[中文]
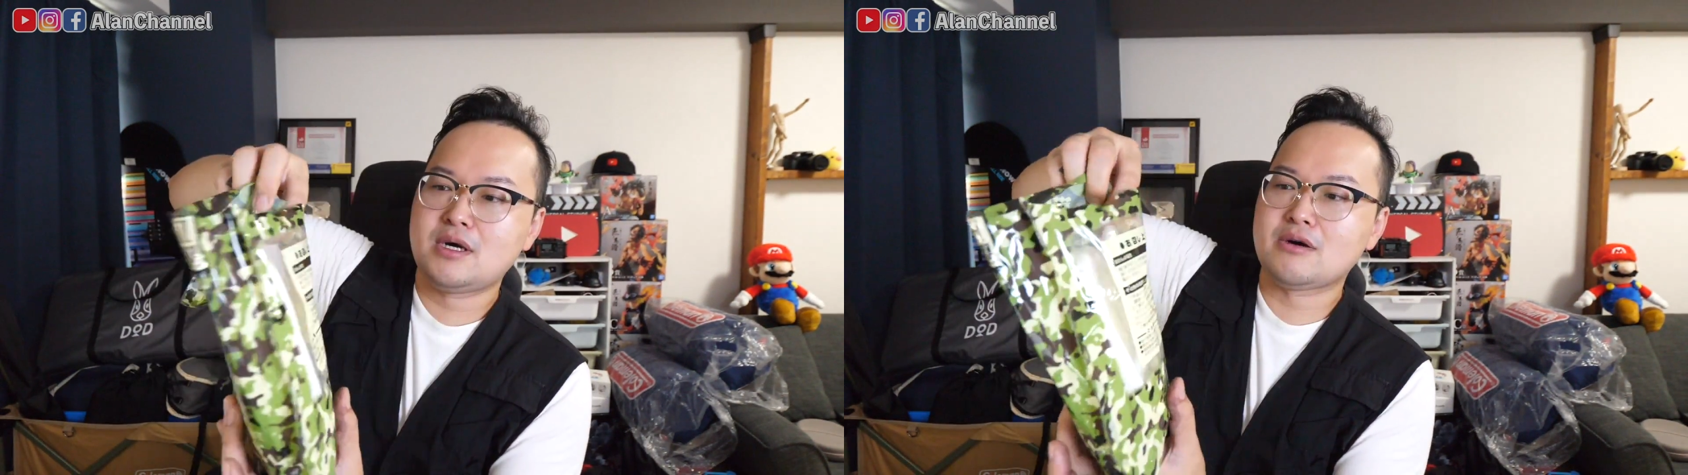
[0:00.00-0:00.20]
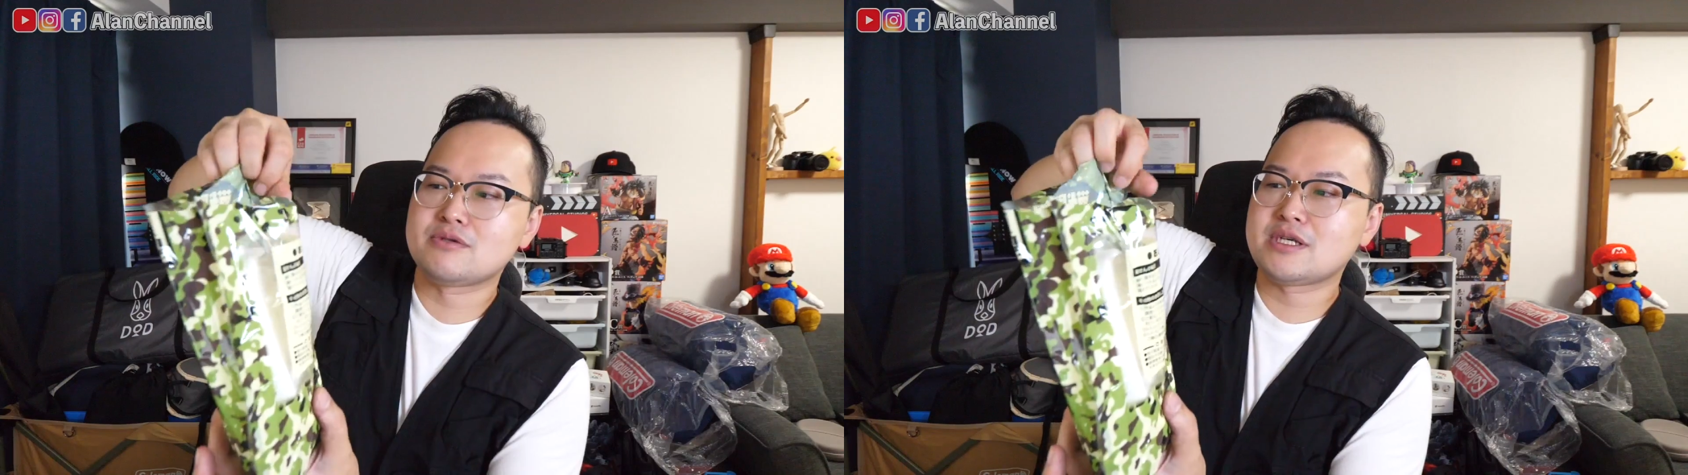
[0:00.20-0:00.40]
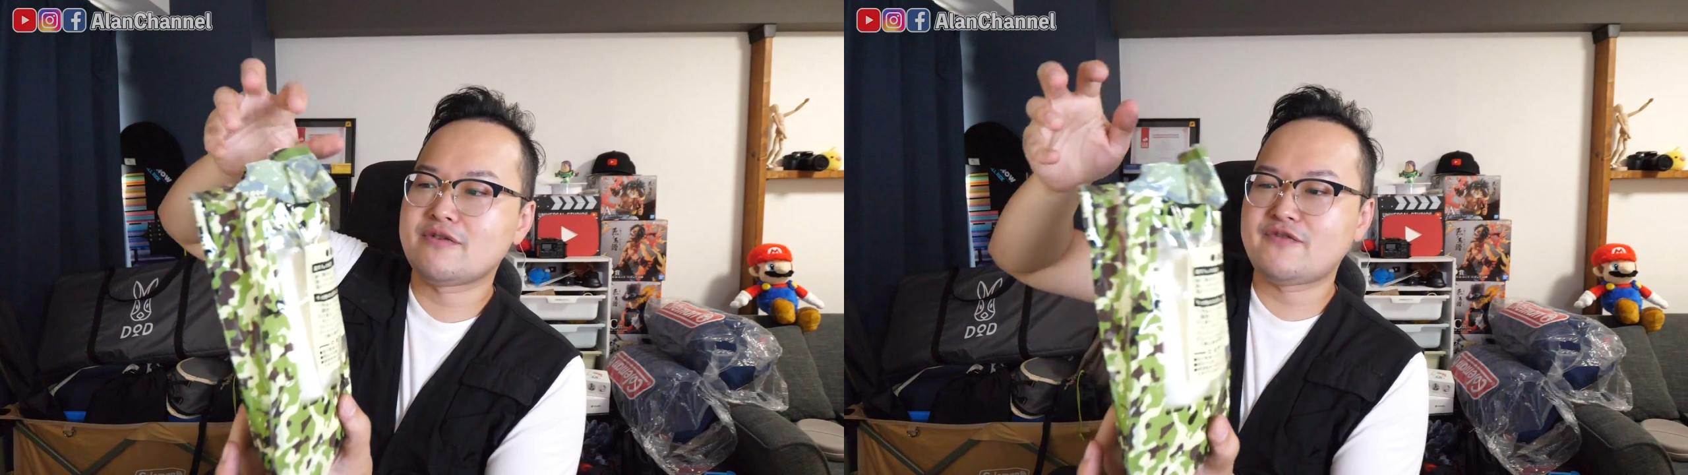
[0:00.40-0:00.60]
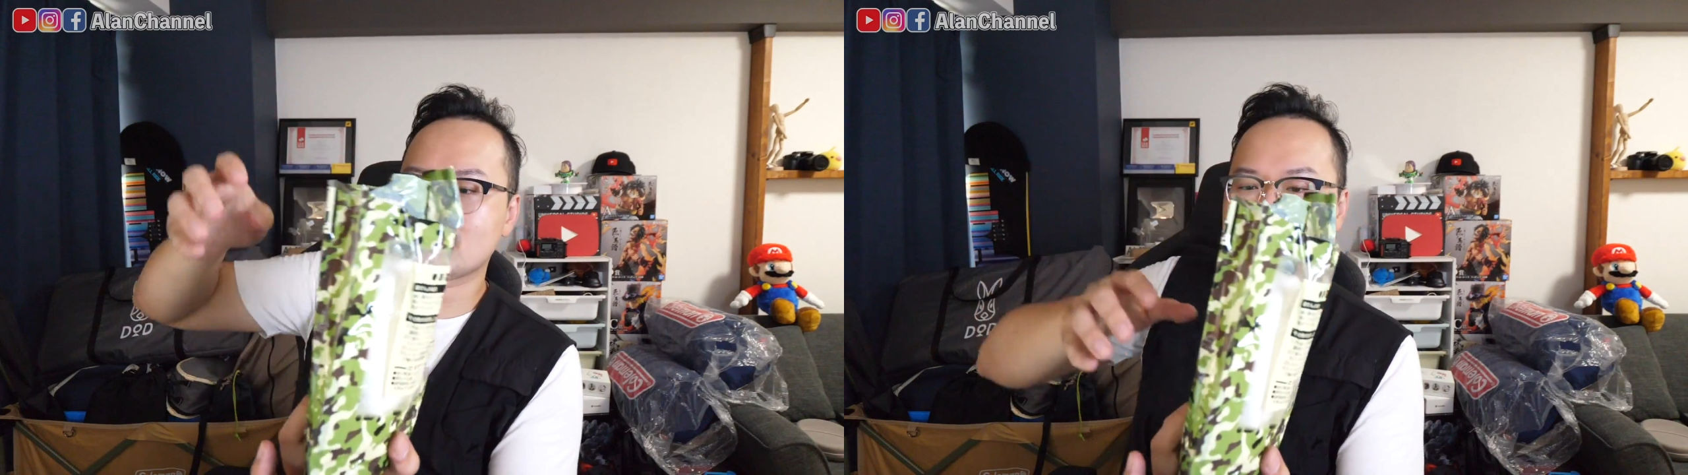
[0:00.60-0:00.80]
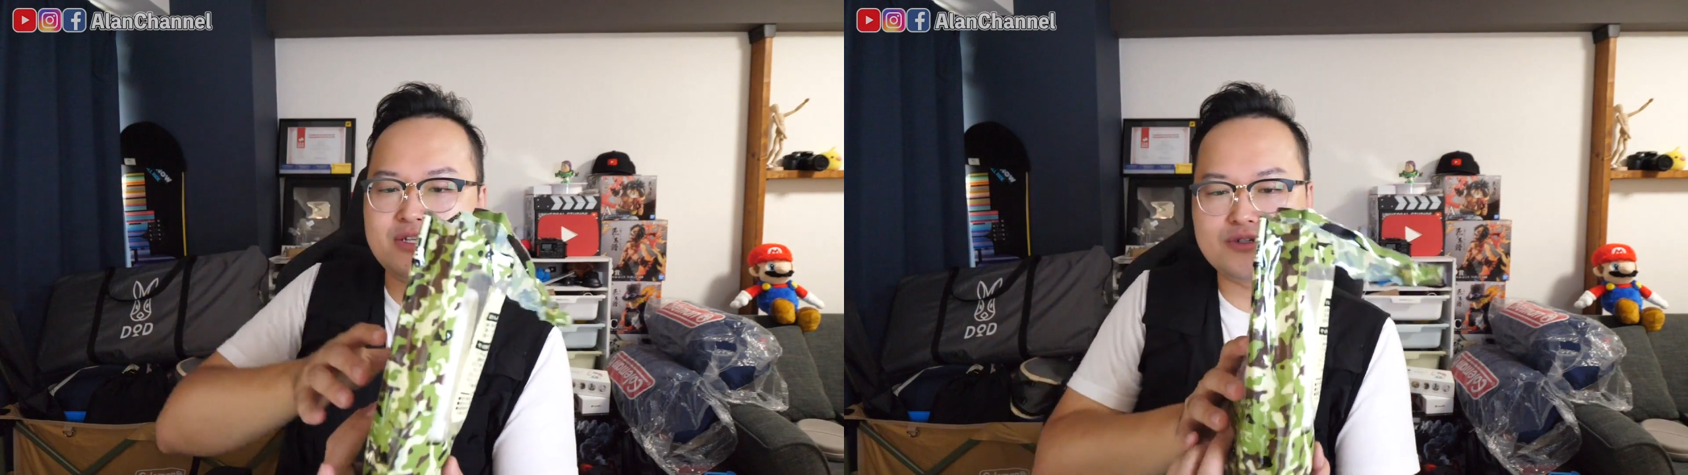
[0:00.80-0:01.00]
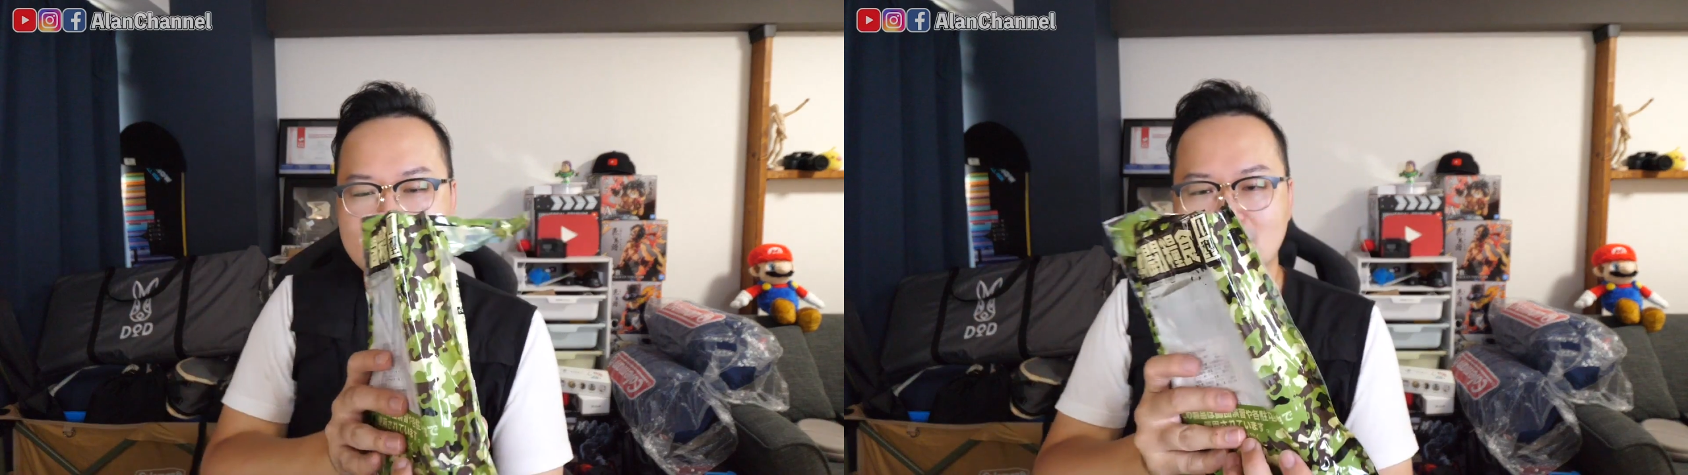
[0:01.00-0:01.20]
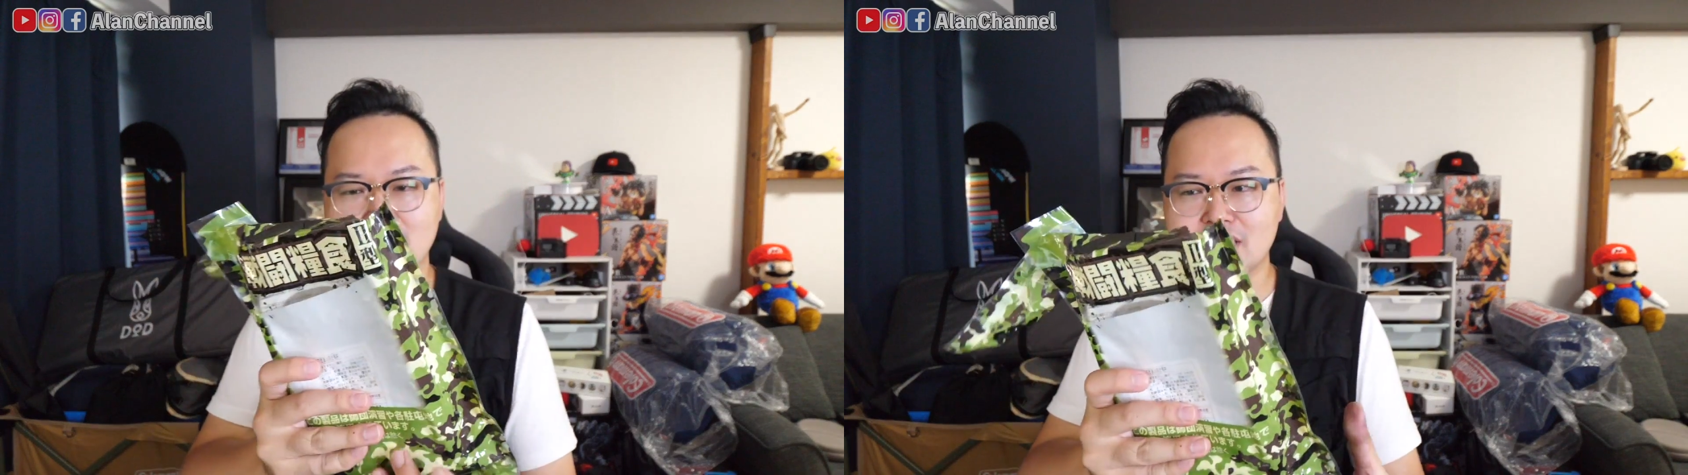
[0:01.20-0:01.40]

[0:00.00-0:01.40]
好，我就这样放下去，然后